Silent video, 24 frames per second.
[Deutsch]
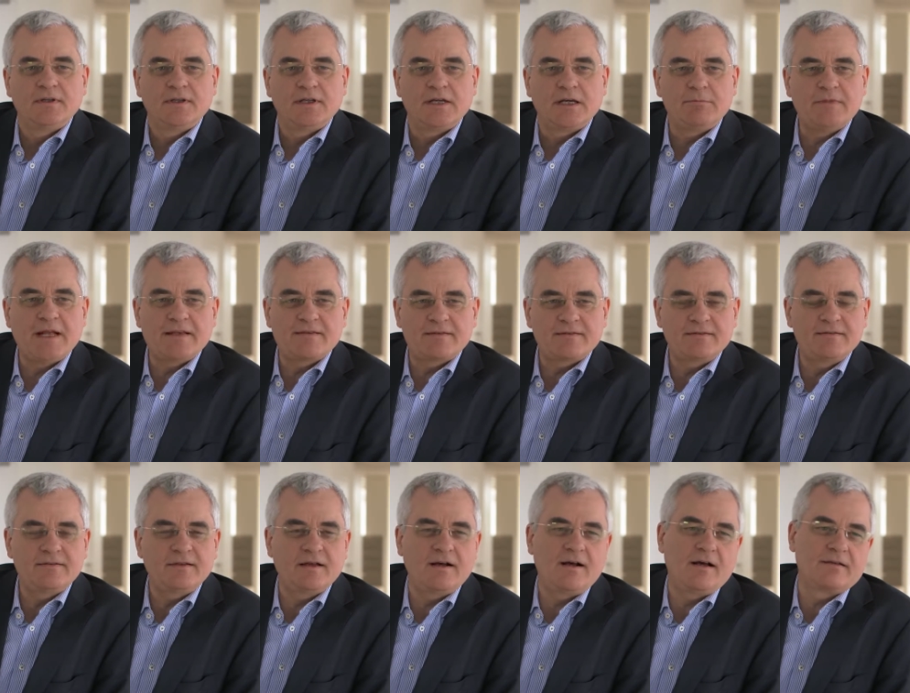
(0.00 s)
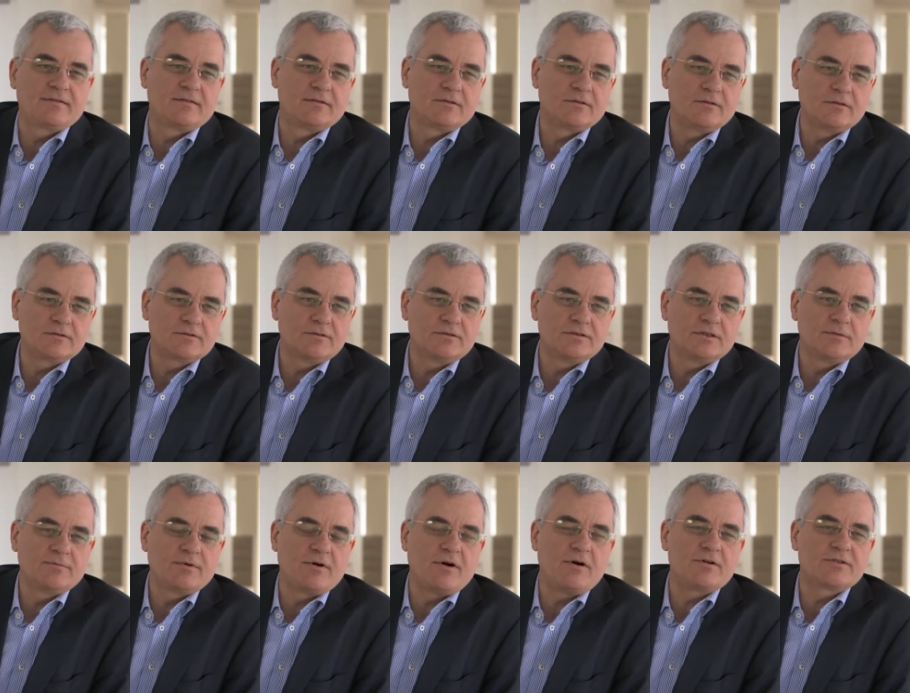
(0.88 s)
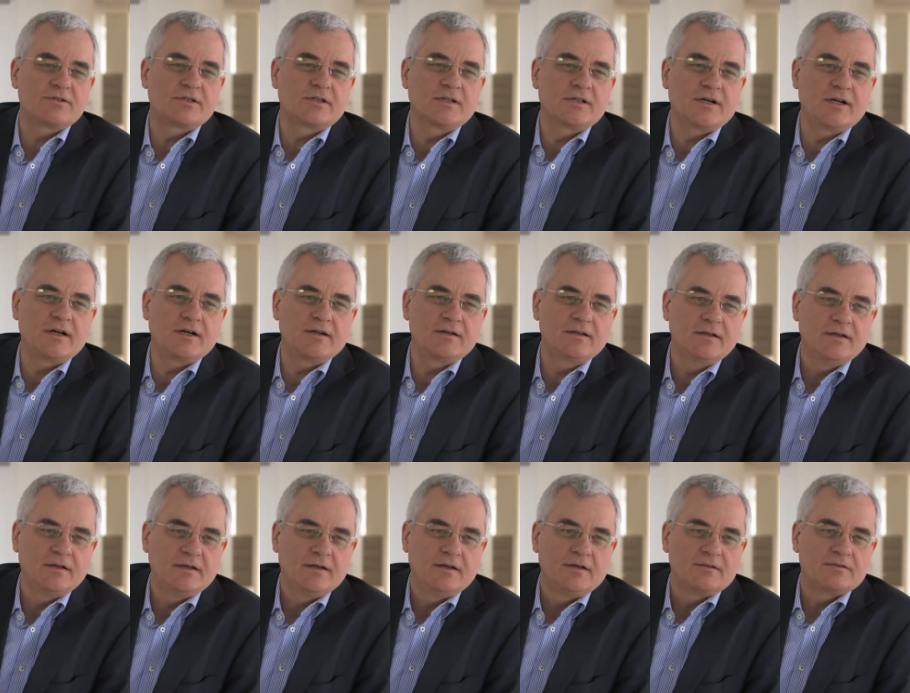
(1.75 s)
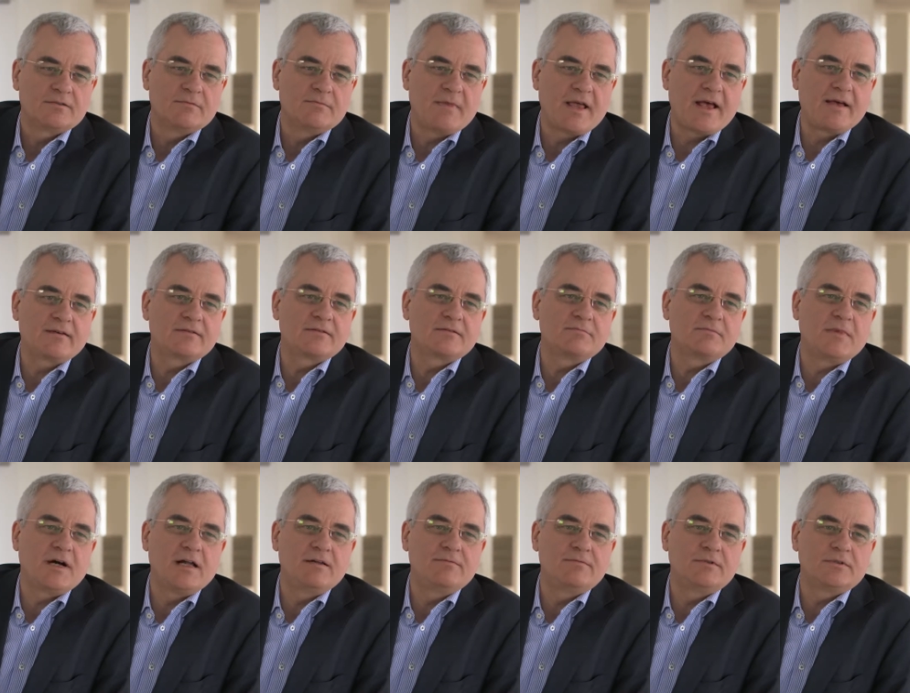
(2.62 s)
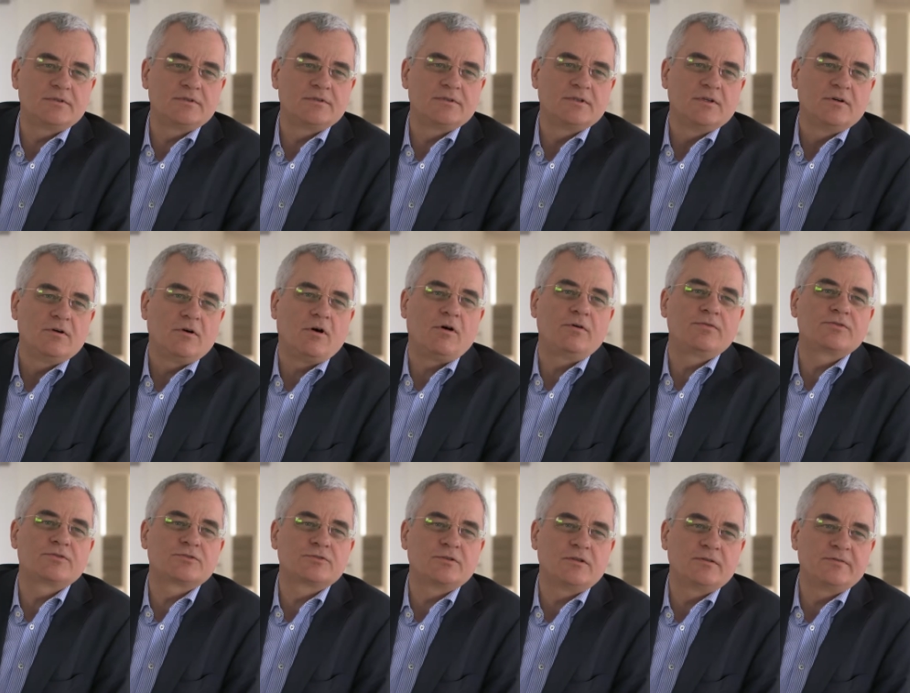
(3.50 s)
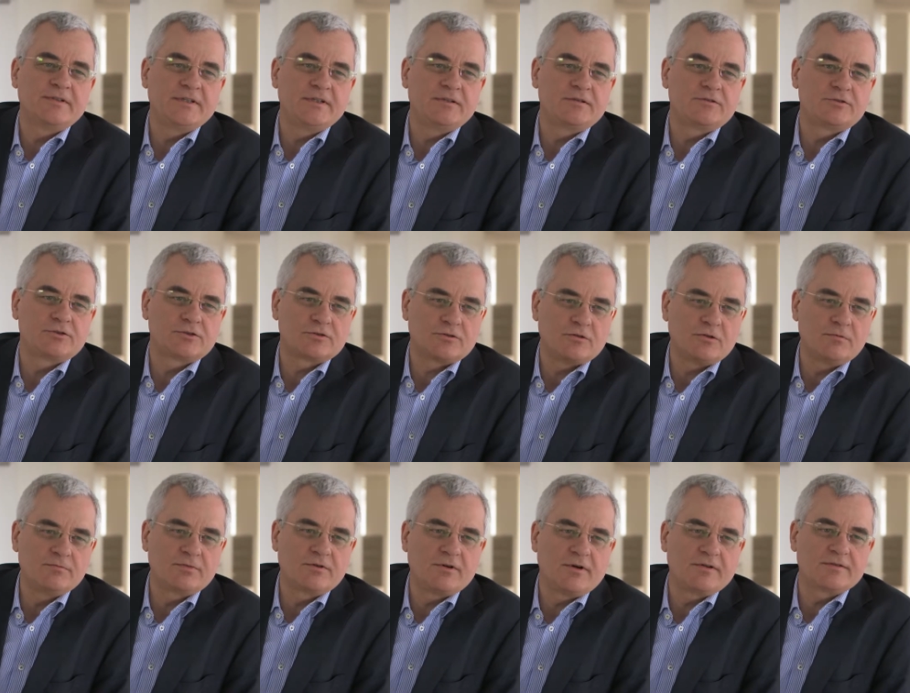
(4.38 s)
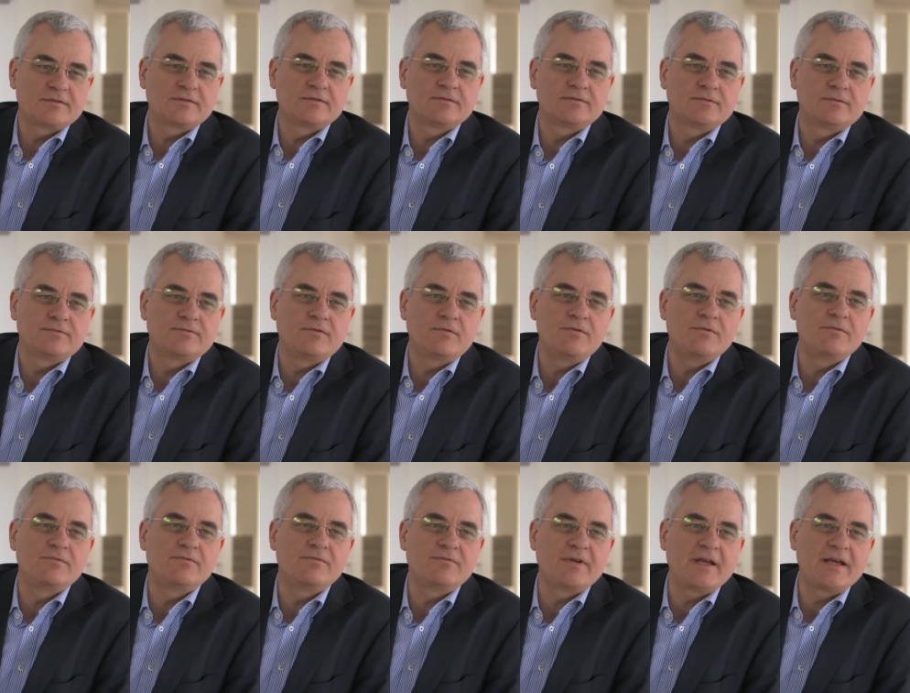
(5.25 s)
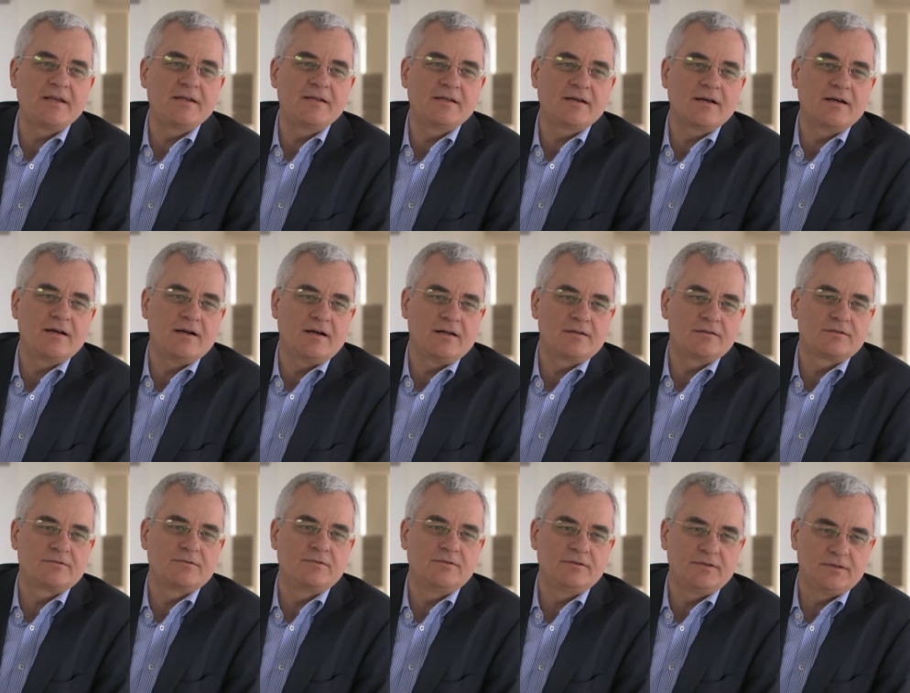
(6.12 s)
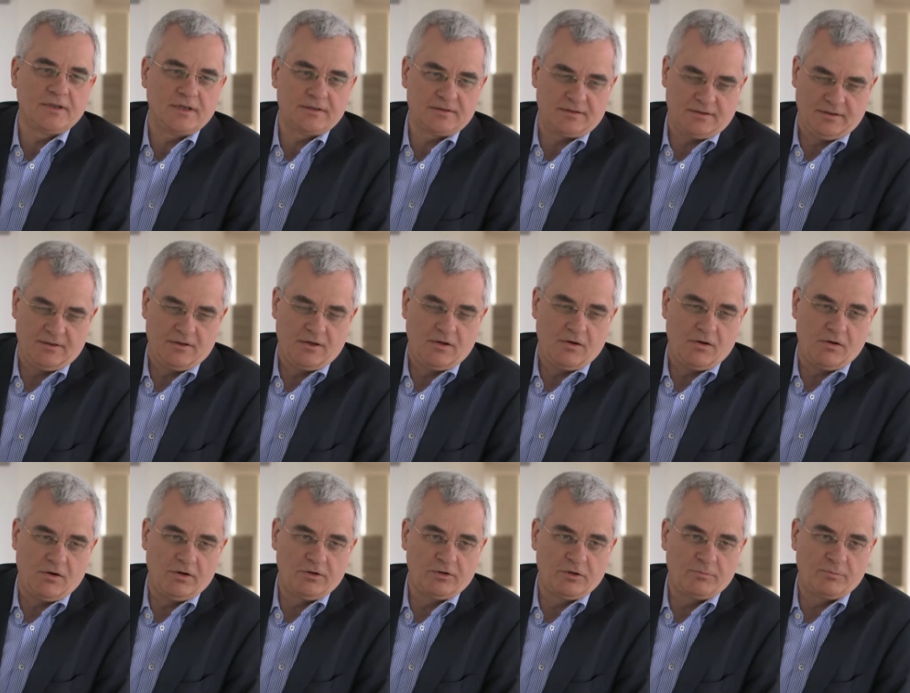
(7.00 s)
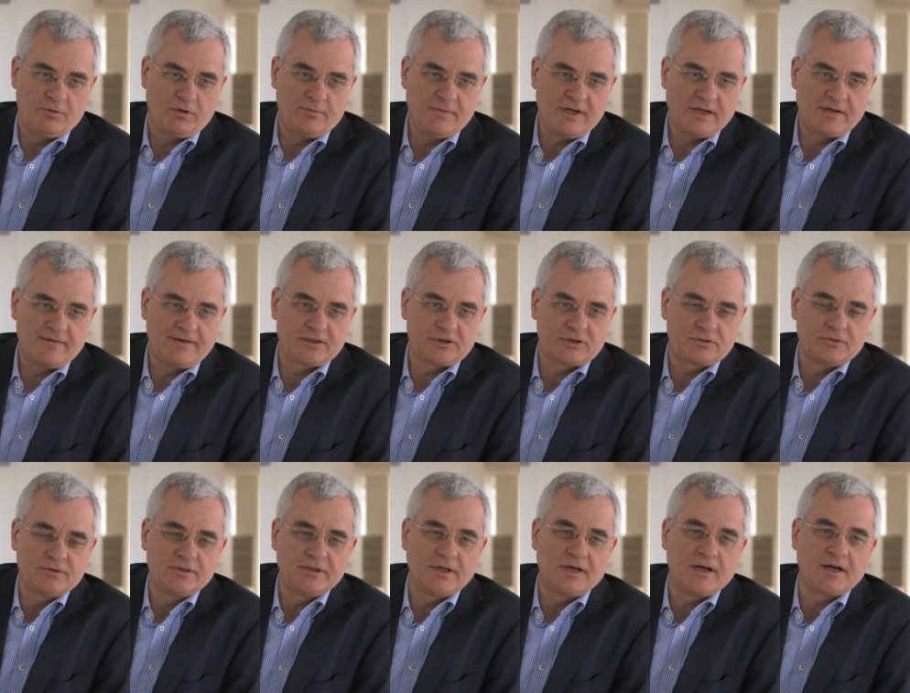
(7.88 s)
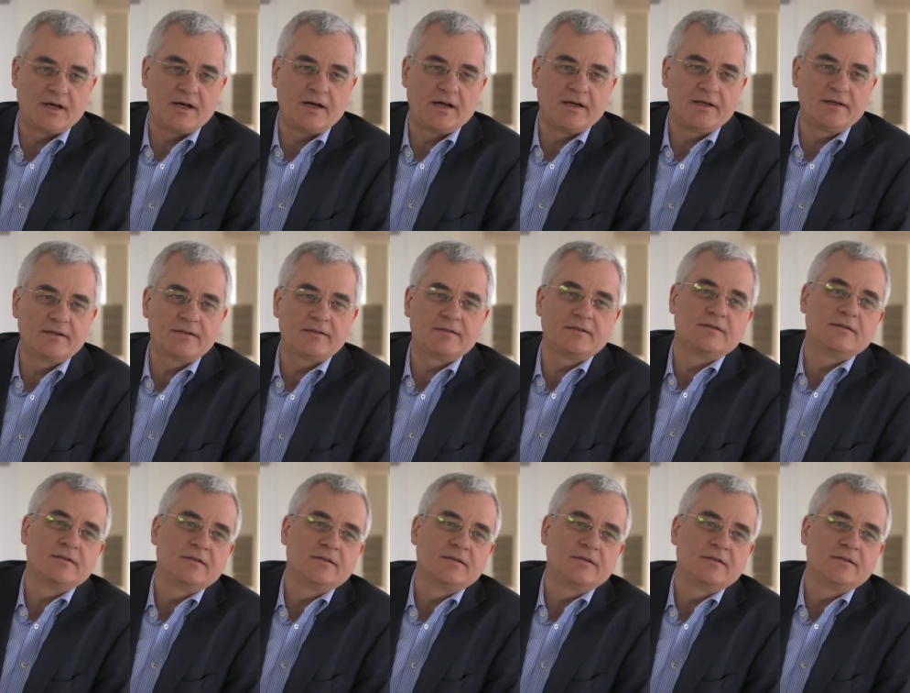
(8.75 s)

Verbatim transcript: Im letzten Jahr ist ein Druck durch die Branche gegangen. Zum ersten Mal wurden Offshore-Wind-Stromkosten von weniger als 100 Euro pro Megawattstunde erreicht